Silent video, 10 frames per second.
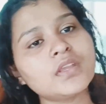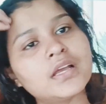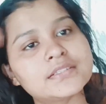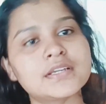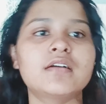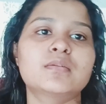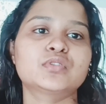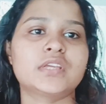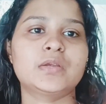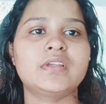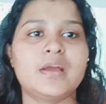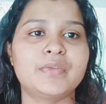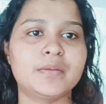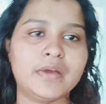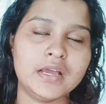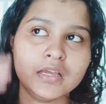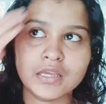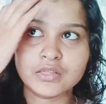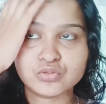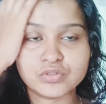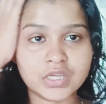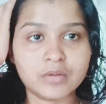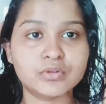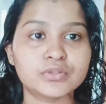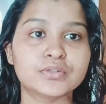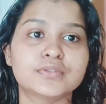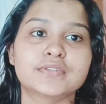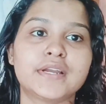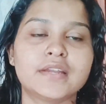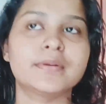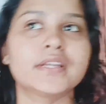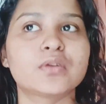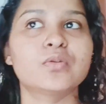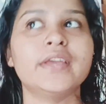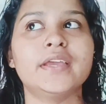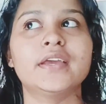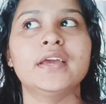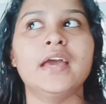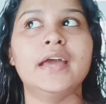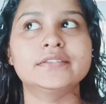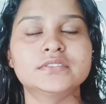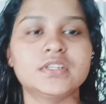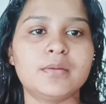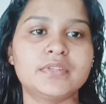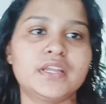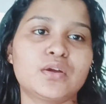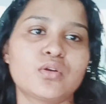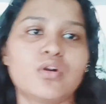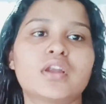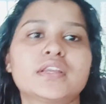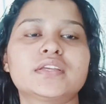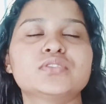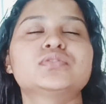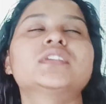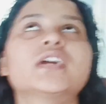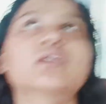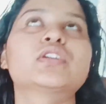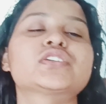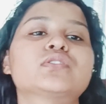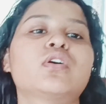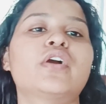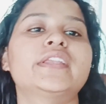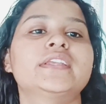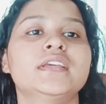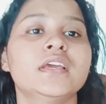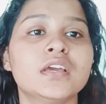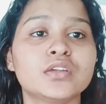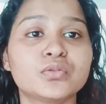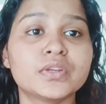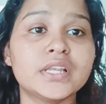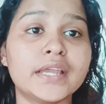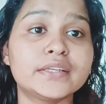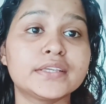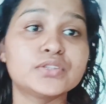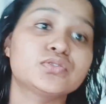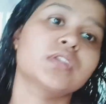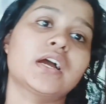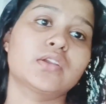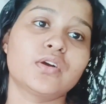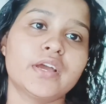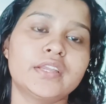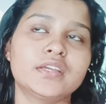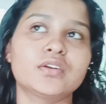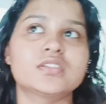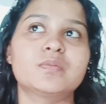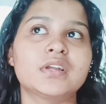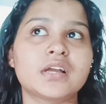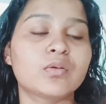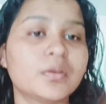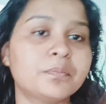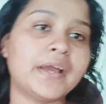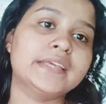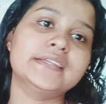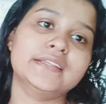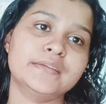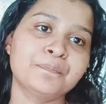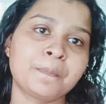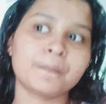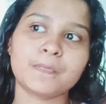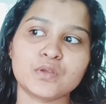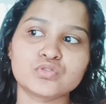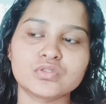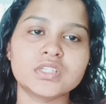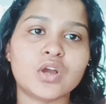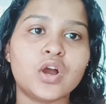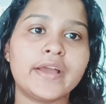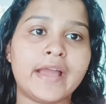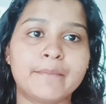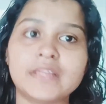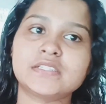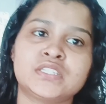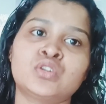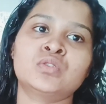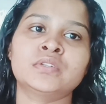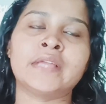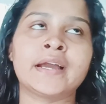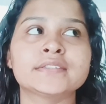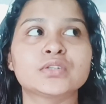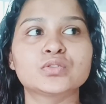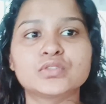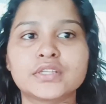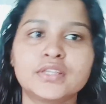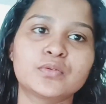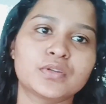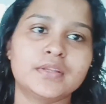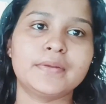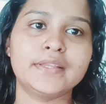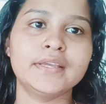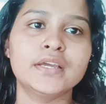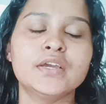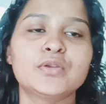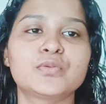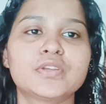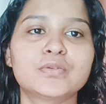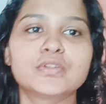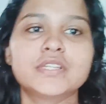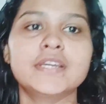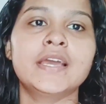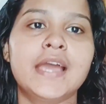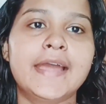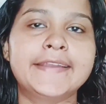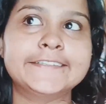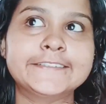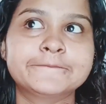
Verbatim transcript: আজকে খাওয়ার মতো কেউ নেই আমি আর মা দুজনই খাবো তো রান্নাবান্না করে অ্যান্ড আমাদের এখনও ঘরের কিছুই ডেকোরেশন হয়নি টুনি লাইট কিচ্ছু লাগানো হয়নি কজ আমরা কাউকে পাইনি তো যদি হয় আমরাই চেষ্টা করব দেখা যাক কতটা কি করতে পারি টুনিগুলোতে অ্যান্ড